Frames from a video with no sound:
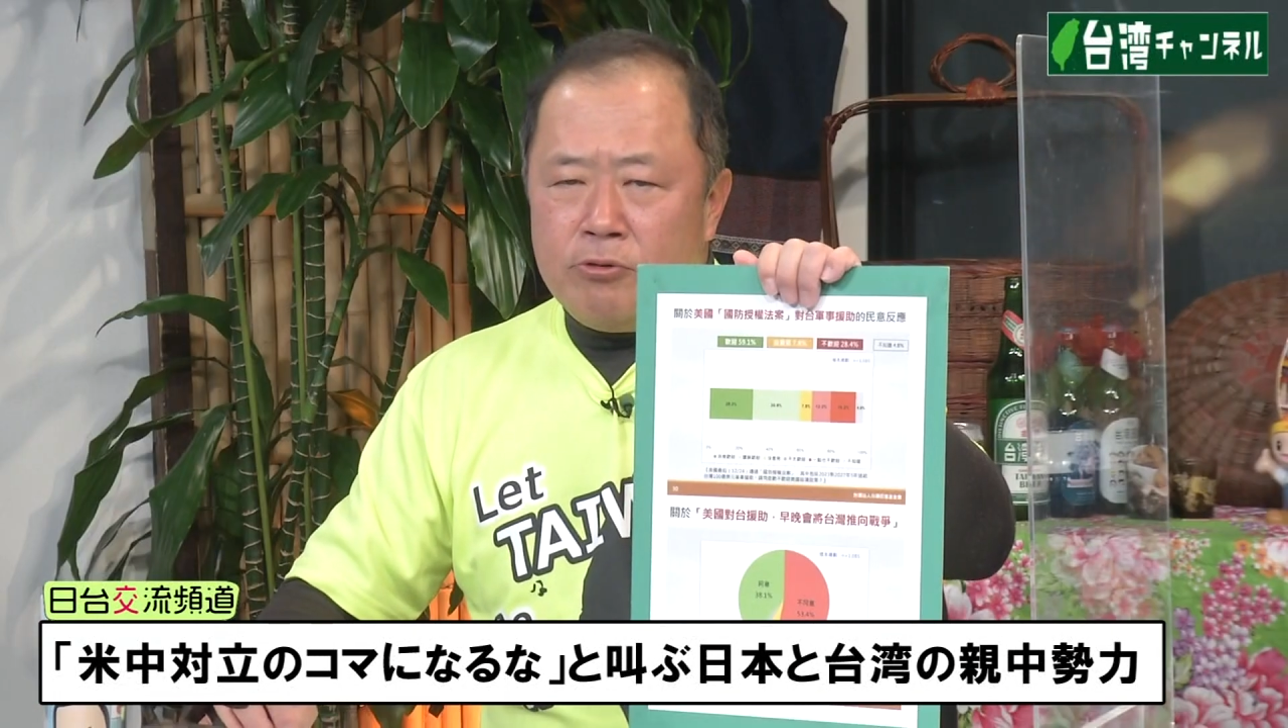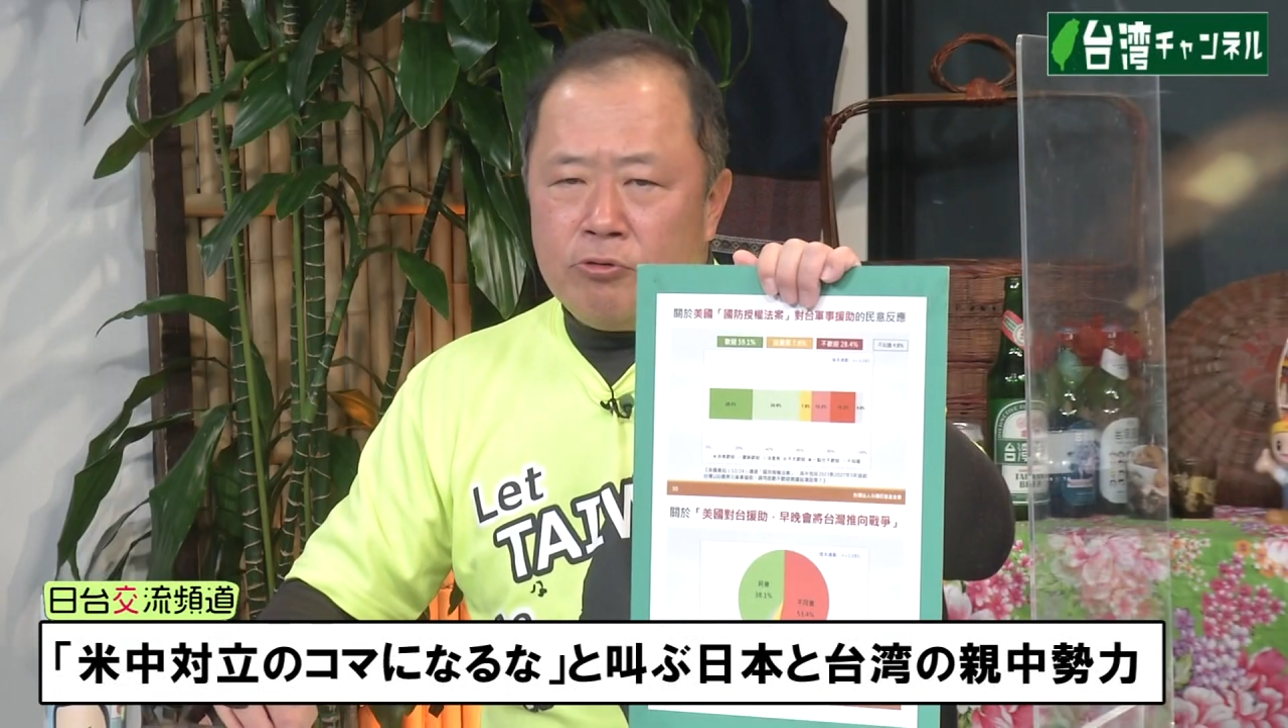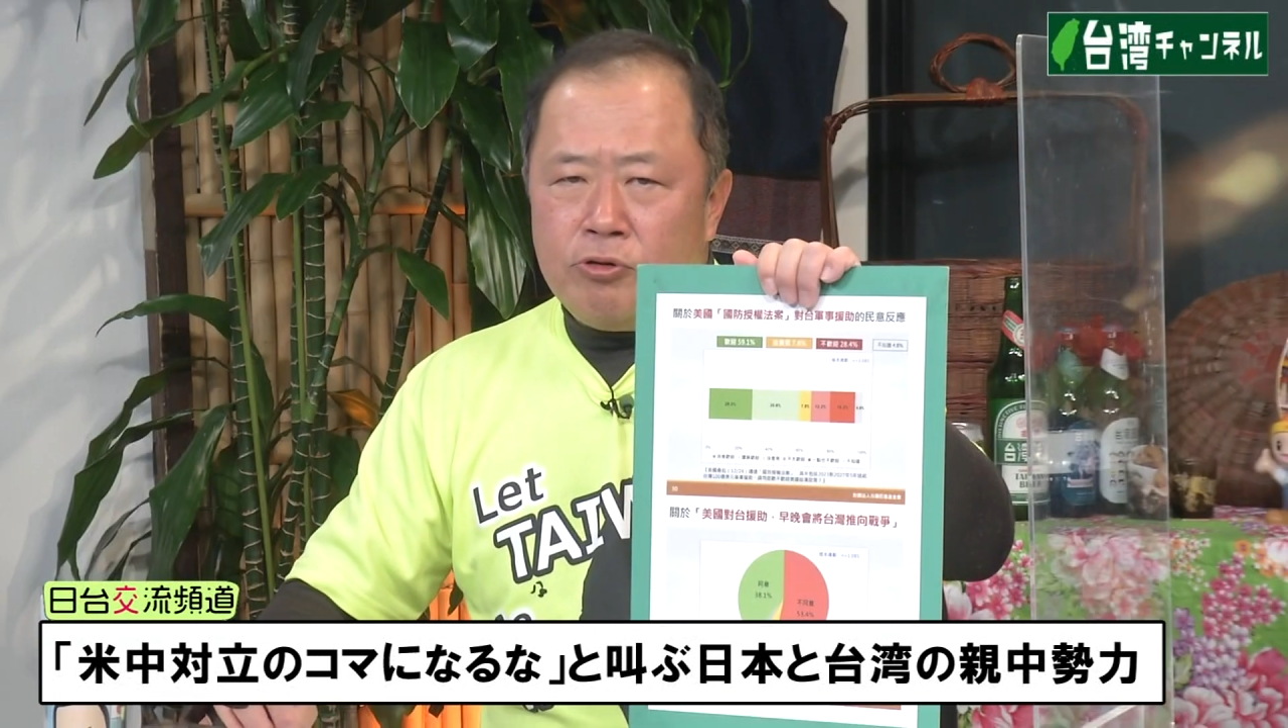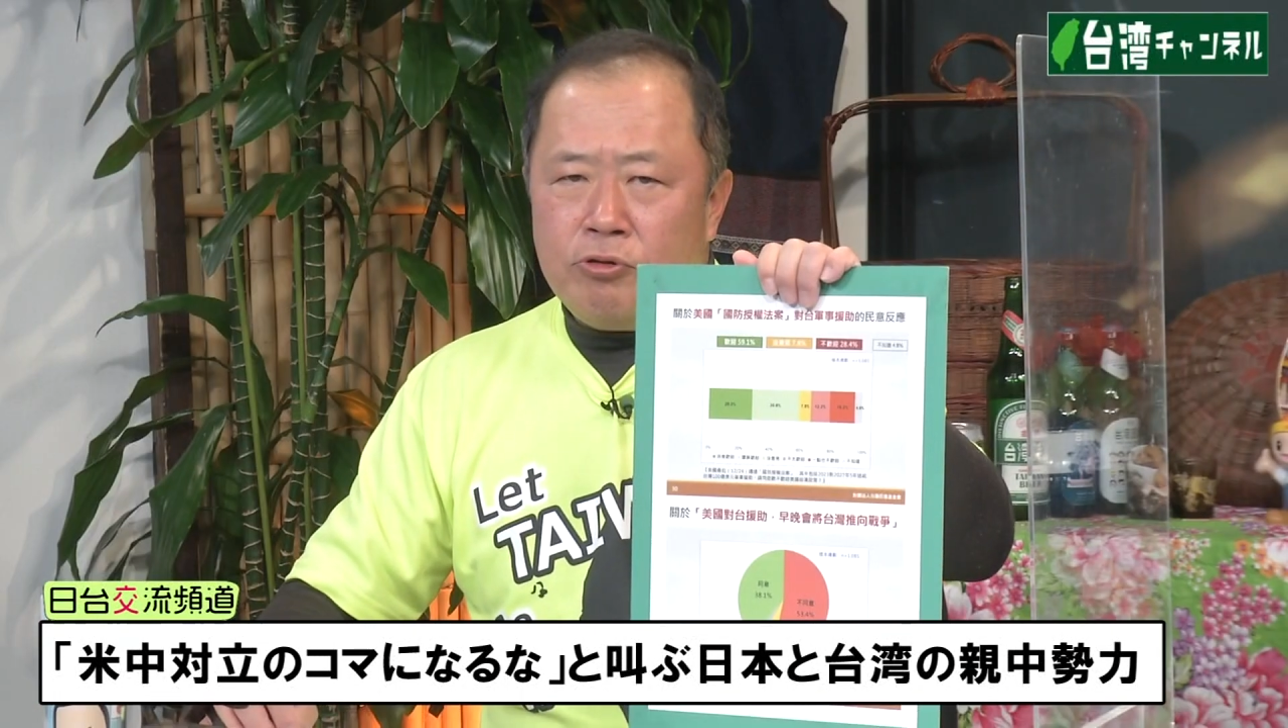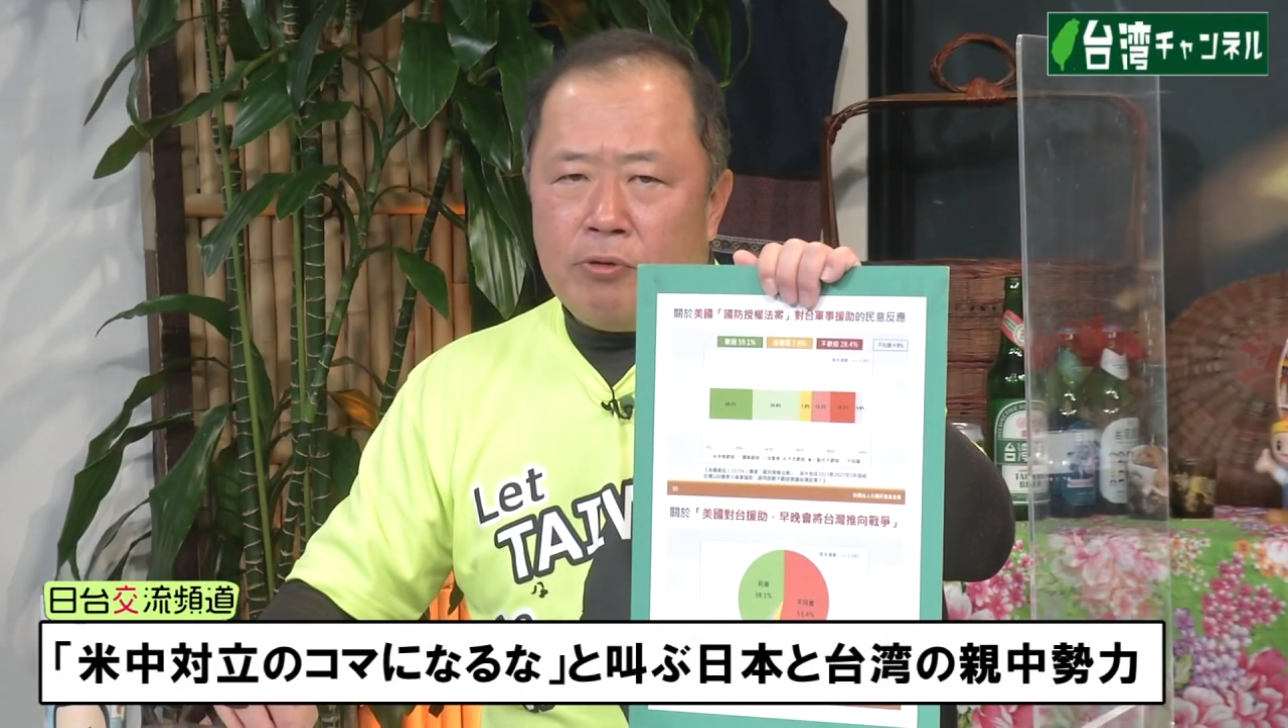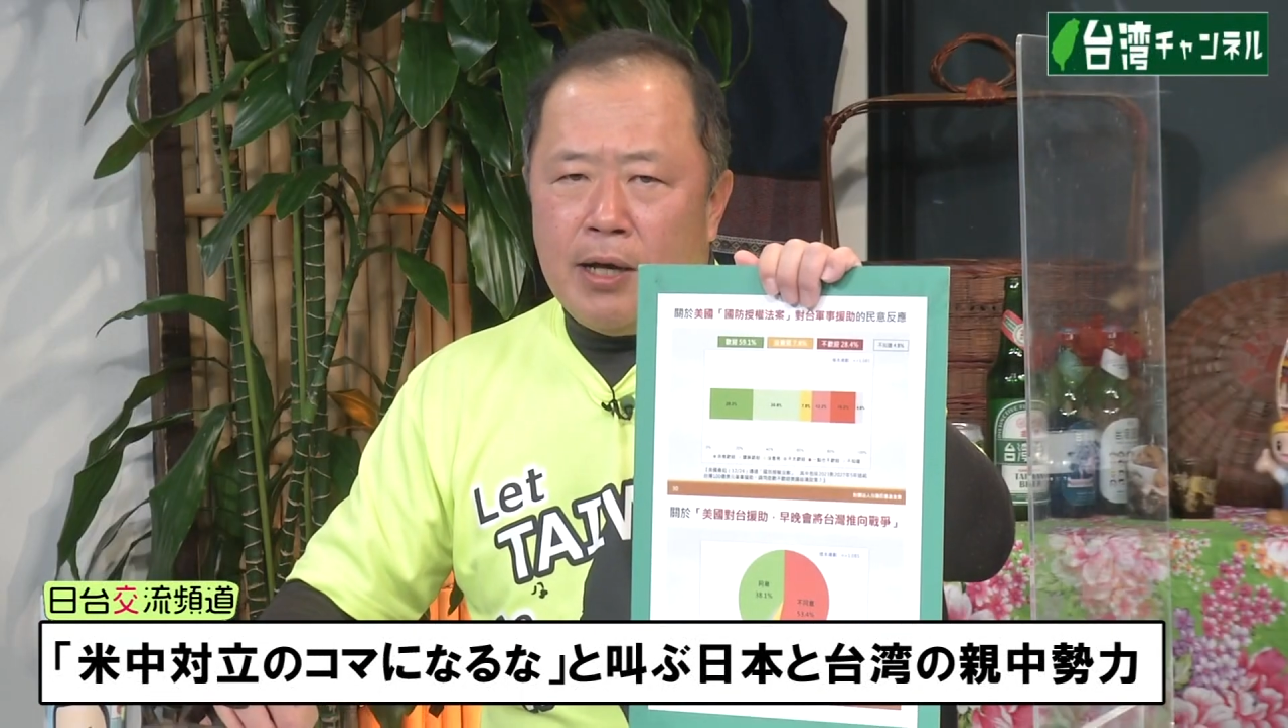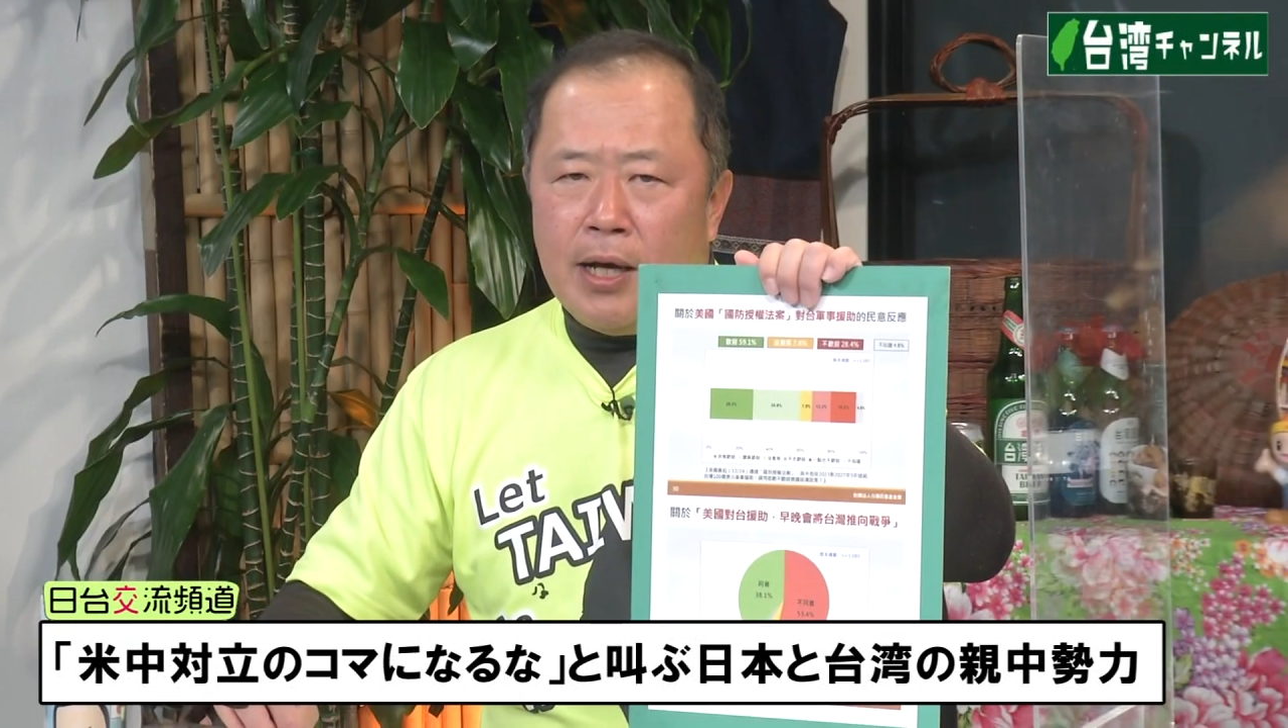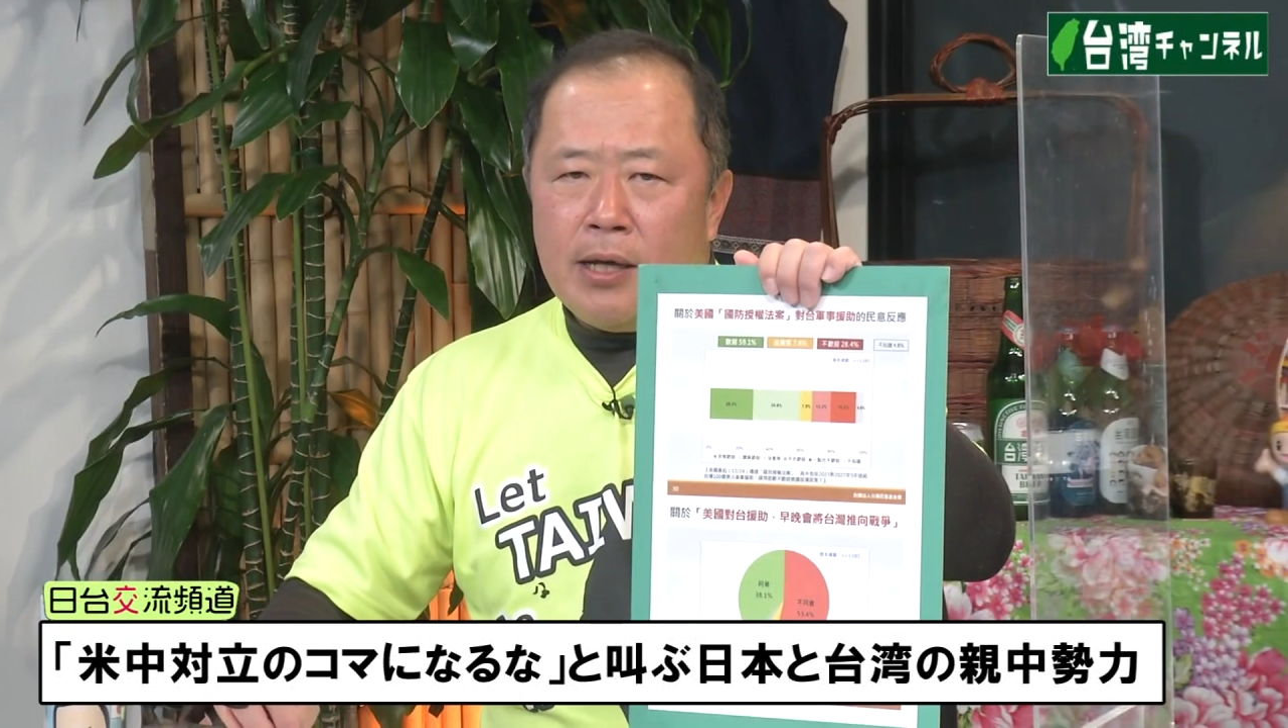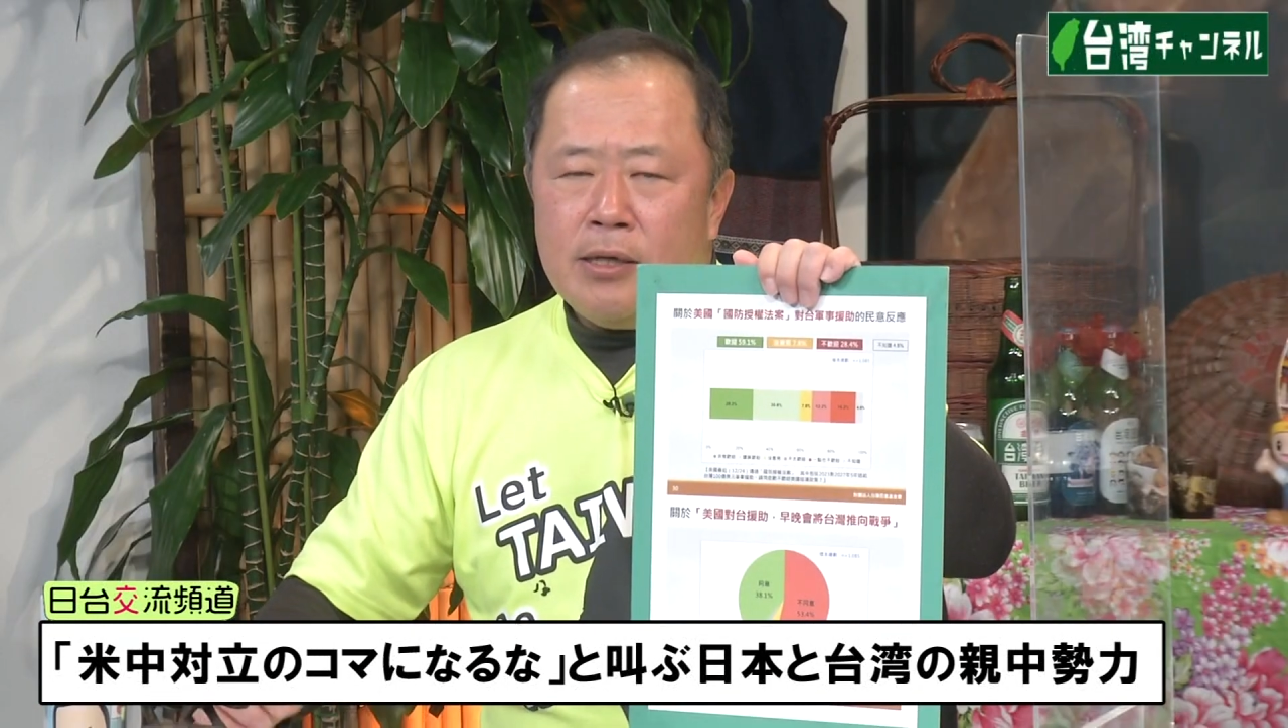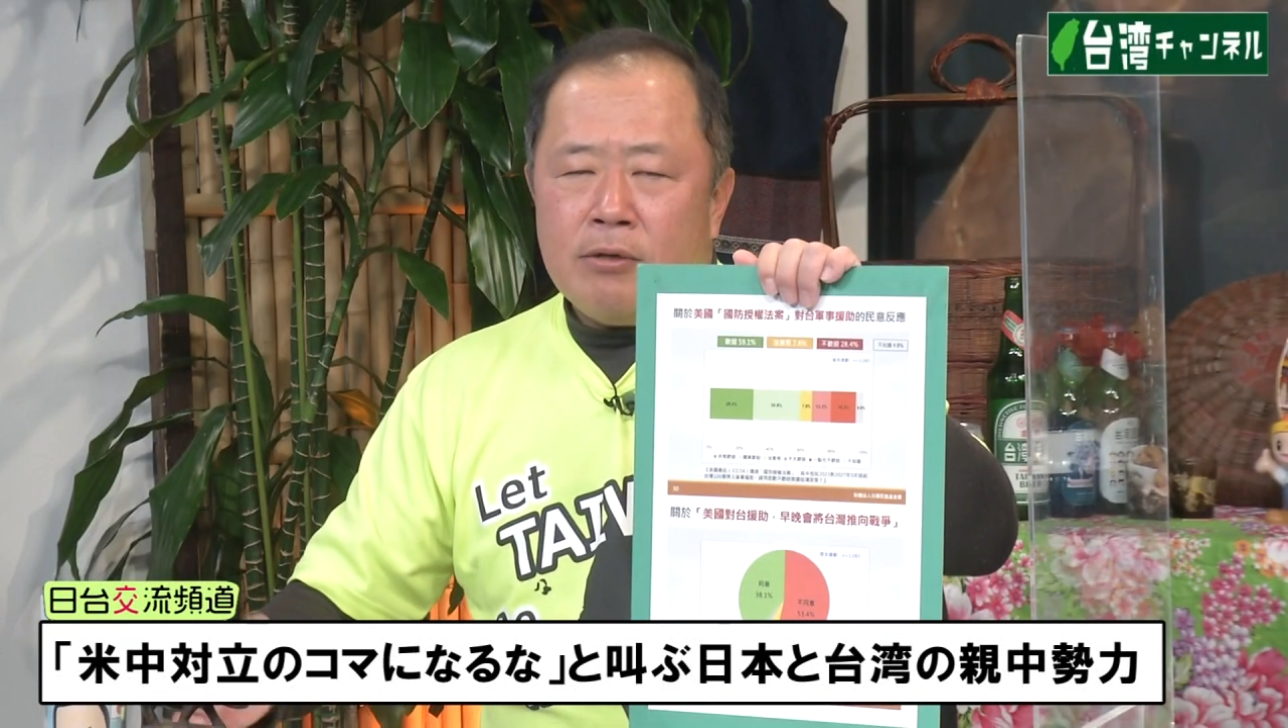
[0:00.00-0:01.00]
党というの
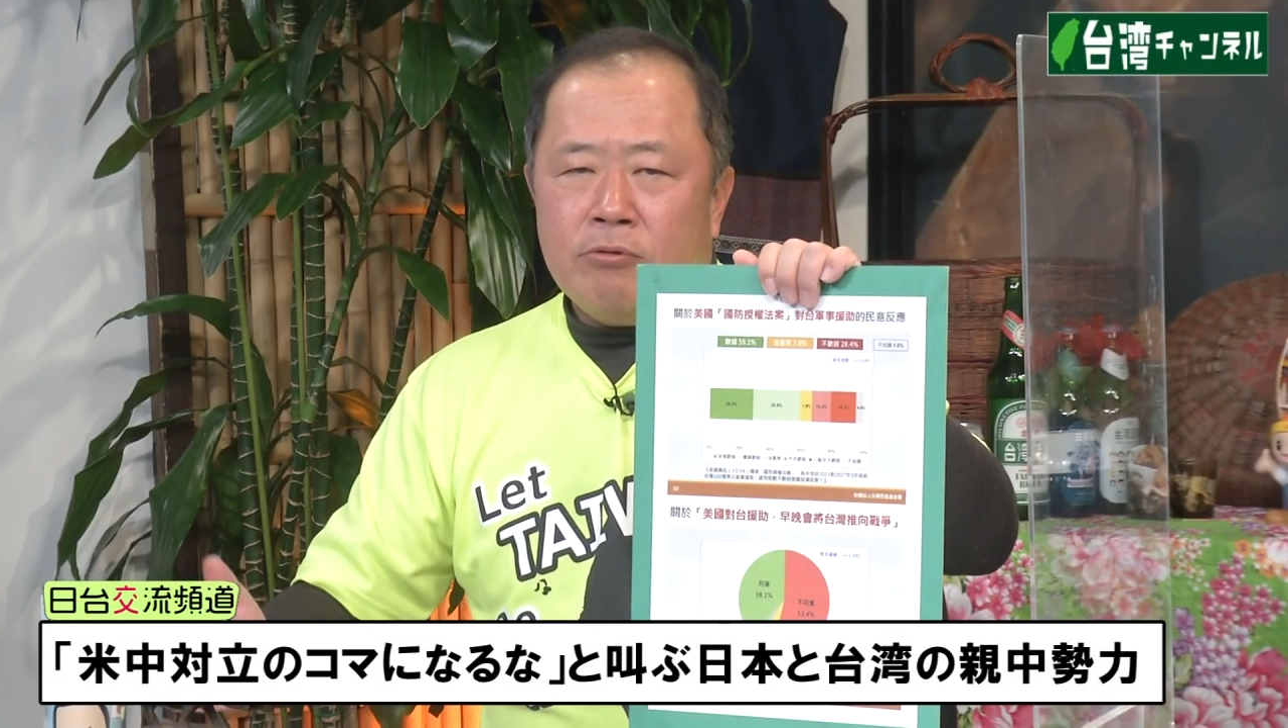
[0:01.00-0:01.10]
は